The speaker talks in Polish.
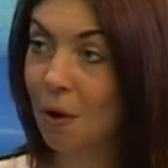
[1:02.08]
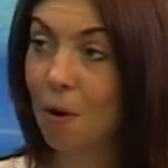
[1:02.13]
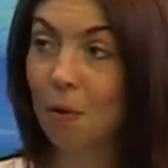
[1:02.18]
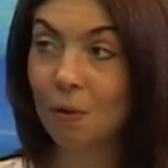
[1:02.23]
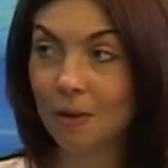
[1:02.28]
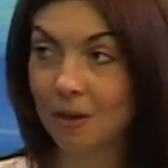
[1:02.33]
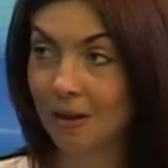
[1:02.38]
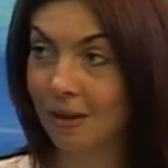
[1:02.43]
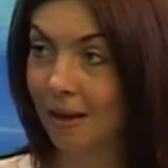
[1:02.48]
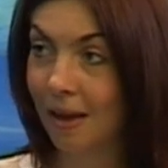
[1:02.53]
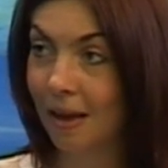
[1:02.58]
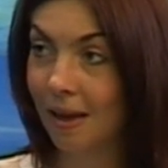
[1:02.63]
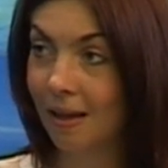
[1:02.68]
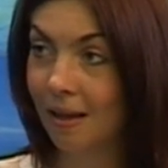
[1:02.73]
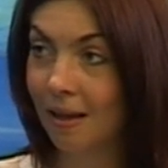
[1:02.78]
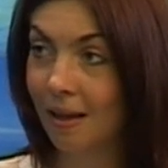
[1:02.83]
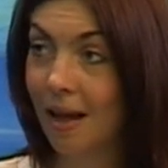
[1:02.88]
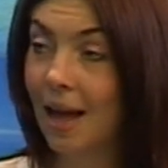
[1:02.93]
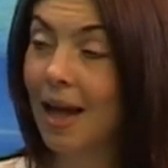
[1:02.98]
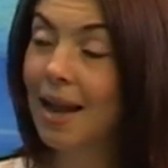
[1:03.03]
o kinie,
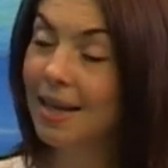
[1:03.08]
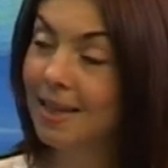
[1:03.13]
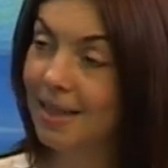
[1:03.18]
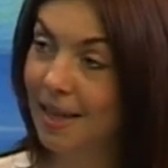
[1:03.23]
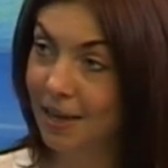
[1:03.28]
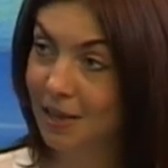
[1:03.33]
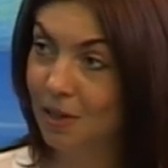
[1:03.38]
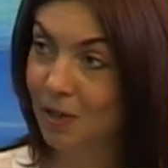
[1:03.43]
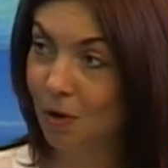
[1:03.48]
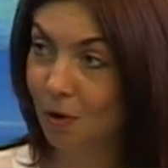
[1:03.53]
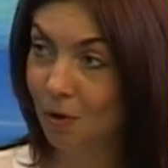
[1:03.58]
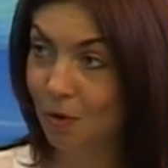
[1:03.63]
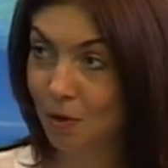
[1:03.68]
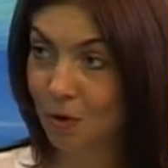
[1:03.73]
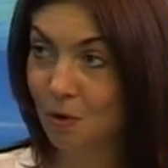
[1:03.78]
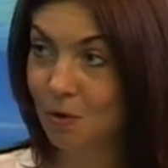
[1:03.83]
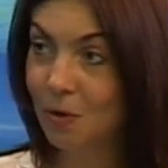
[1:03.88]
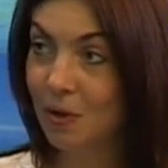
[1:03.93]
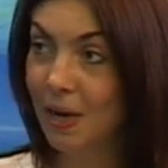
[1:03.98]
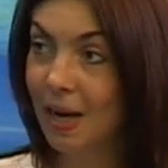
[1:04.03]
ale także o
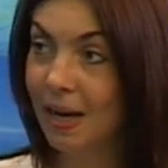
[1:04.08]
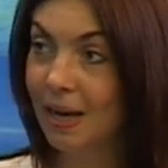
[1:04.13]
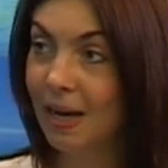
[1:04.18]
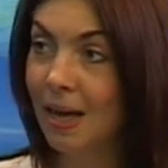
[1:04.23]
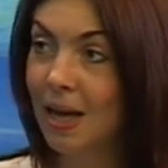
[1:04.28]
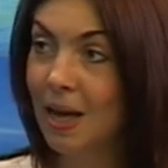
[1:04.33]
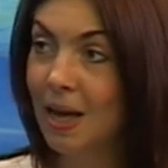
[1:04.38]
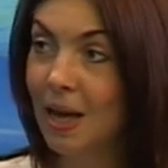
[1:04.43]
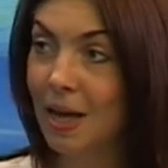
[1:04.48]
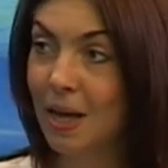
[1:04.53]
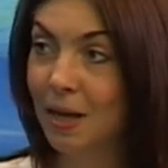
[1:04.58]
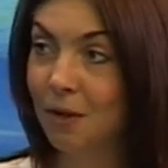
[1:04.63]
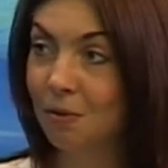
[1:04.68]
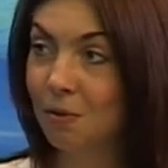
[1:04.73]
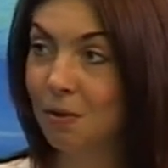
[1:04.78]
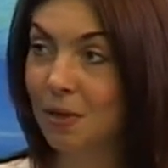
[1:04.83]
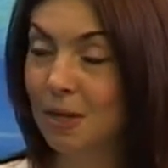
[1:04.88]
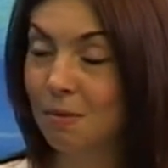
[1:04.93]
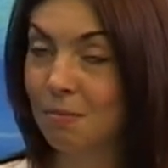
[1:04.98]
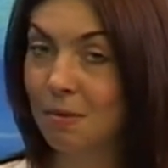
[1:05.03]
książkach, e,
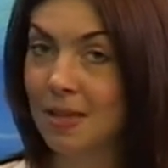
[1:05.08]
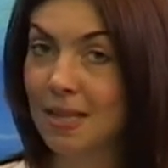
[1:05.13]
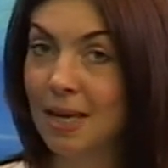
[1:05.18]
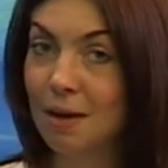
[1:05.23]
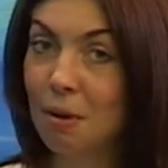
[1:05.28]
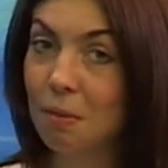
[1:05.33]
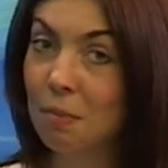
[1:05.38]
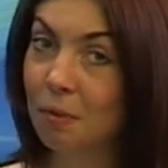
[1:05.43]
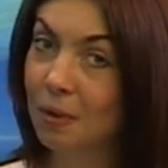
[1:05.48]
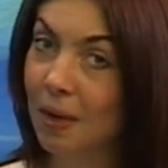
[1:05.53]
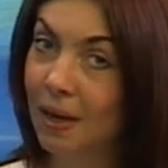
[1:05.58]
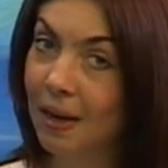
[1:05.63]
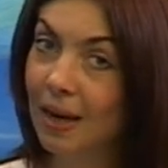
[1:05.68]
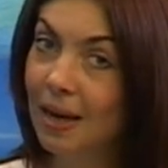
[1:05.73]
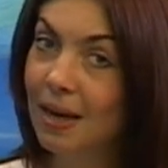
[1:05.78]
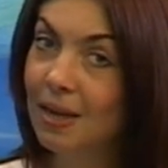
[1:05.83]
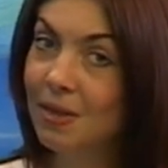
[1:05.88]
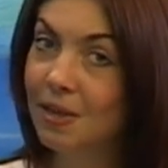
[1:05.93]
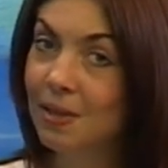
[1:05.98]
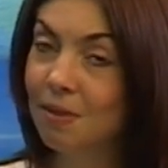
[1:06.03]
które napisała, bo nie
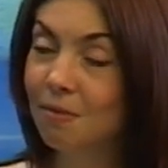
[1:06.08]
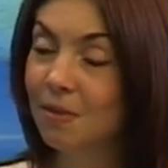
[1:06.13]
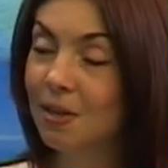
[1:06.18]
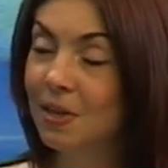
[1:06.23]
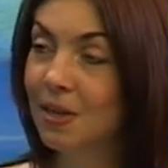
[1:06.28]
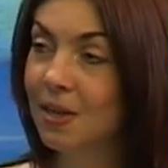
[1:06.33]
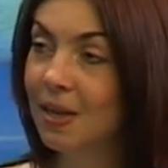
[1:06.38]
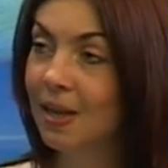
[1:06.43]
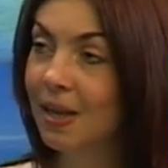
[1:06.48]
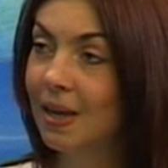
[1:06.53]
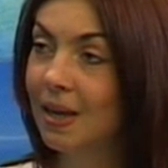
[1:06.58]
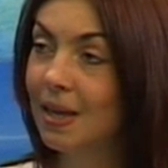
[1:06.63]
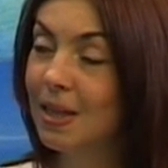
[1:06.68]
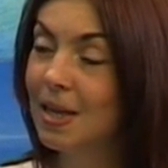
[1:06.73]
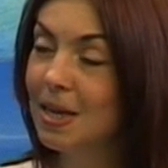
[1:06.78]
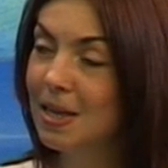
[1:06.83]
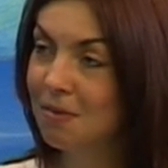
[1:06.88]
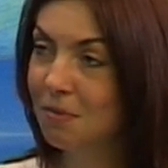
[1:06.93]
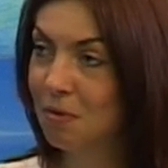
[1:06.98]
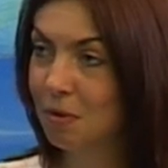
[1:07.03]
każdy wie, że
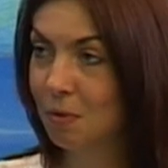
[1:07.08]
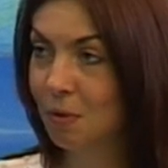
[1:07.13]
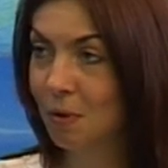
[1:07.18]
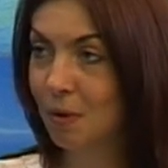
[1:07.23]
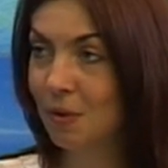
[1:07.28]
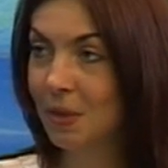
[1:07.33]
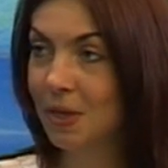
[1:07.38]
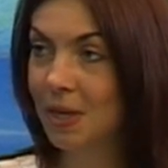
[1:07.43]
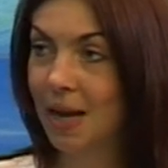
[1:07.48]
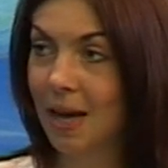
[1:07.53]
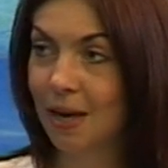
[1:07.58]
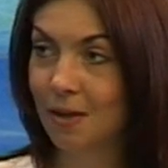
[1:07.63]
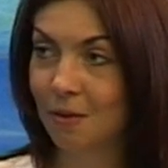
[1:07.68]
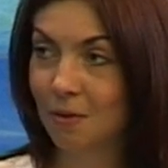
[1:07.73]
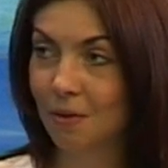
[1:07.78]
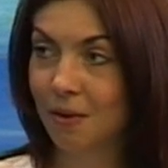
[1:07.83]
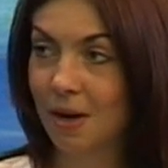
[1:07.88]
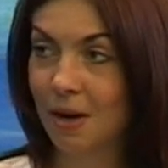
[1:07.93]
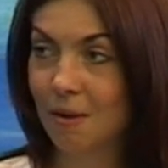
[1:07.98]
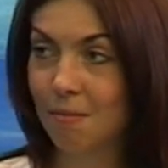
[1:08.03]
na swoim koncie
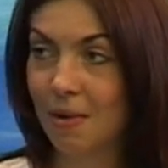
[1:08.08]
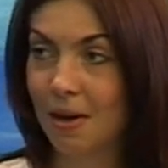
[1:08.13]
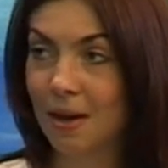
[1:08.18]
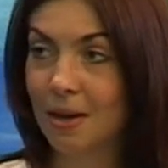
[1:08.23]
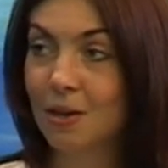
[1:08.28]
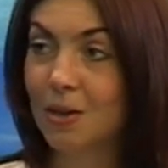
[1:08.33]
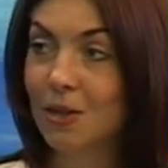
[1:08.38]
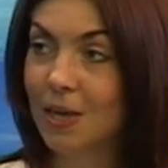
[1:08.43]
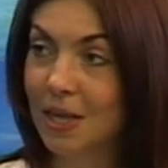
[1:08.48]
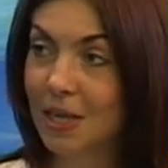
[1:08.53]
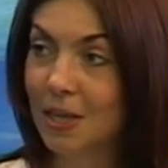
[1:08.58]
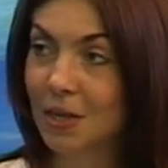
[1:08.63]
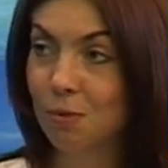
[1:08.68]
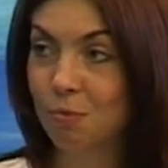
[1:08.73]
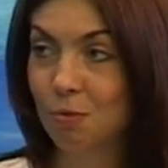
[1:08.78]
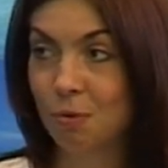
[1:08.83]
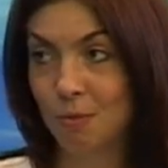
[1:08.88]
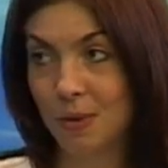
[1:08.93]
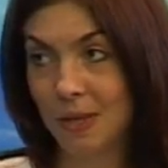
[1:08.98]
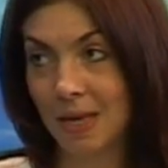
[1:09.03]
aktorka ma
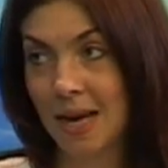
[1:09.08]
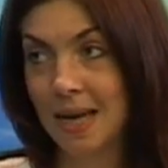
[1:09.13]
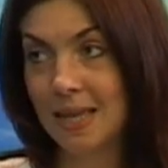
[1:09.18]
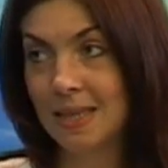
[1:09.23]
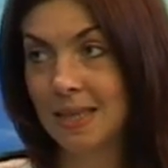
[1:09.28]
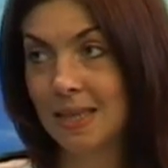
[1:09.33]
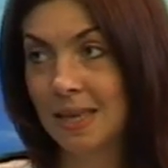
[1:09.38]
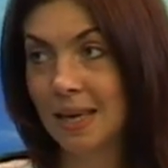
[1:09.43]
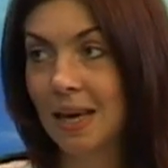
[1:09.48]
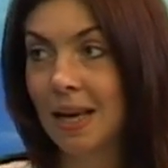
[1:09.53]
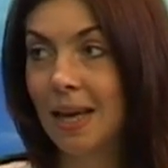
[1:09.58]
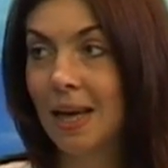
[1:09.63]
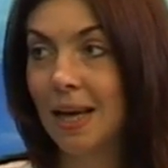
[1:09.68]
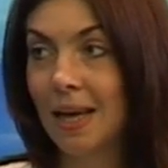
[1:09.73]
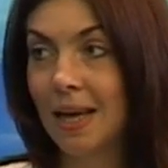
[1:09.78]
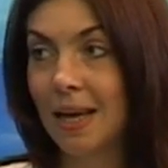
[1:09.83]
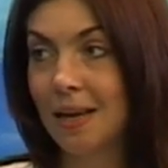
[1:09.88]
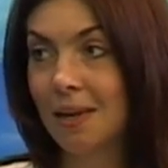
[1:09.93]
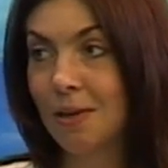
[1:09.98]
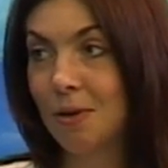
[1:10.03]
sześć publikacji
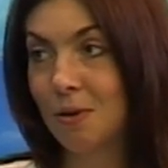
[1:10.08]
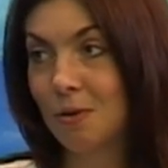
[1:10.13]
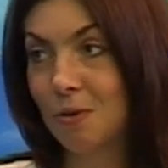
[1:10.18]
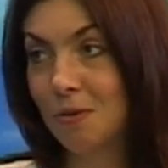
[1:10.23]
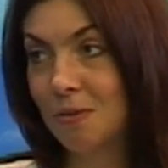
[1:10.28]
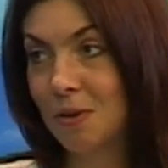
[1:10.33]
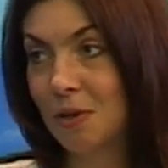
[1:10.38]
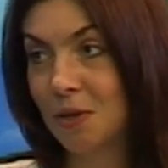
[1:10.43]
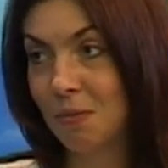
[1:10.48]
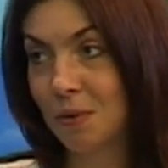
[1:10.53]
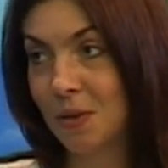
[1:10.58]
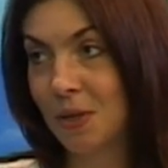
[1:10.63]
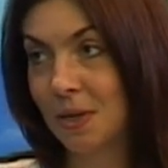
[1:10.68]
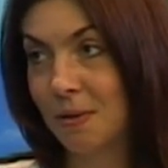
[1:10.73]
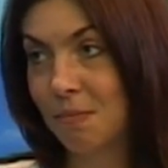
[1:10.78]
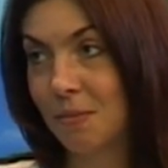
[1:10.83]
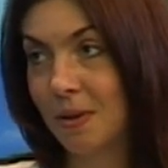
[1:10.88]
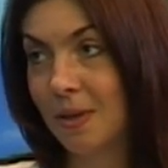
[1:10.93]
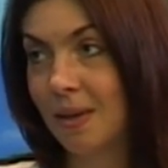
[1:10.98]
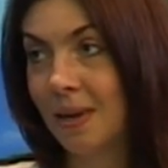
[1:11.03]
e, i również
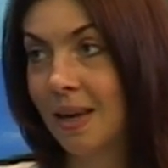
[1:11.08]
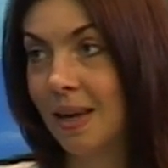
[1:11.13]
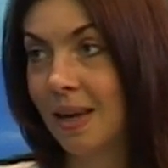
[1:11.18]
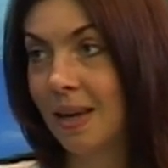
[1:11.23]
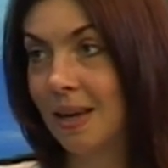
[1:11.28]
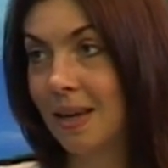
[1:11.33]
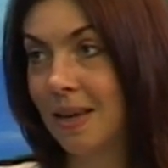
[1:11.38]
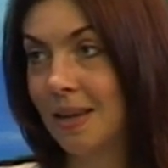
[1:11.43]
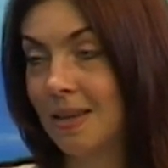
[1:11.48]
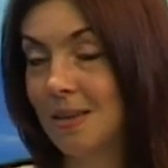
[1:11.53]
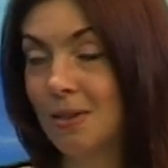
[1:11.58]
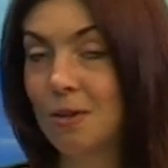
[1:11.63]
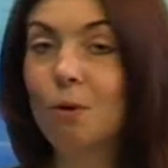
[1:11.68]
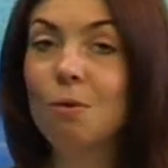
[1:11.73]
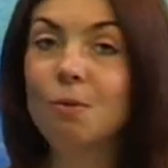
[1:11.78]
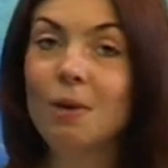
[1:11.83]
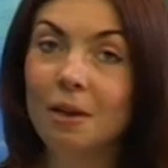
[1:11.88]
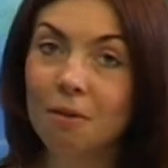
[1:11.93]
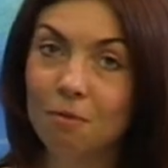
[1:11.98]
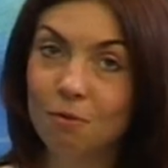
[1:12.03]
będziemy e, z
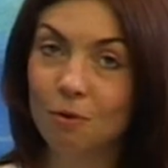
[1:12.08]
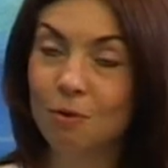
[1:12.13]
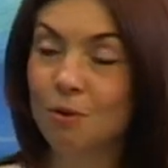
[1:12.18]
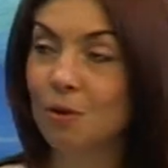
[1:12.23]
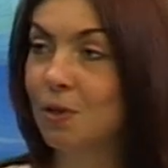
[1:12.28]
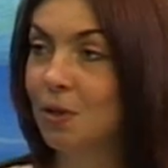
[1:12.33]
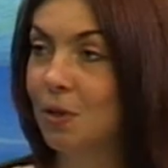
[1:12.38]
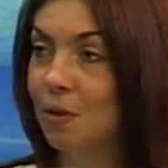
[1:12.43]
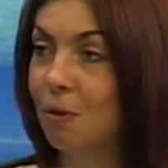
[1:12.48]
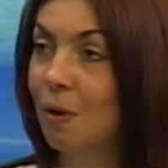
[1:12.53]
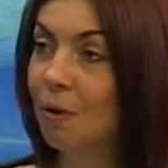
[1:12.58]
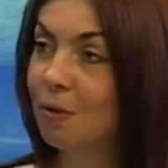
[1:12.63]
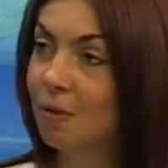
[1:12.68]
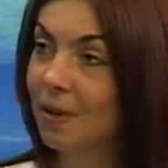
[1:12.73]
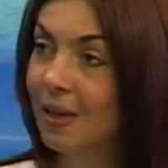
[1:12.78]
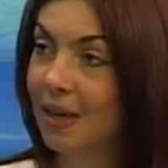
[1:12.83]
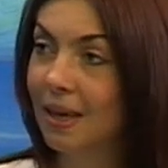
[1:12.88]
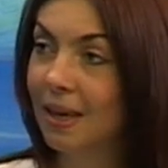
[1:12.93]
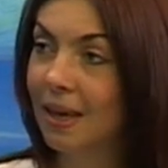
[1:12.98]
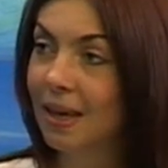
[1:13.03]
tą jej twórczością
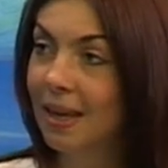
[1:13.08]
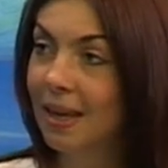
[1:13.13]
od tej